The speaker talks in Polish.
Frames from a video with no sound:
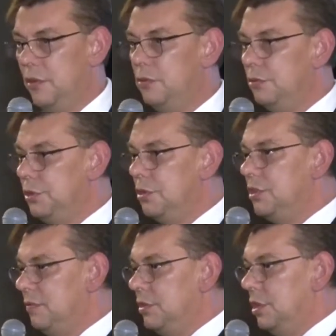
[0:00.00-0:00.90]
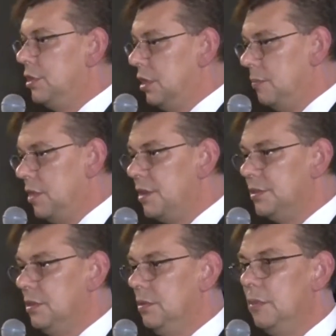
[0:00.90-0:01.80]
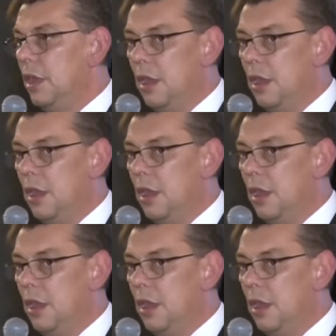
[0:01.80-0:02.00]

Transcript: W roku 1917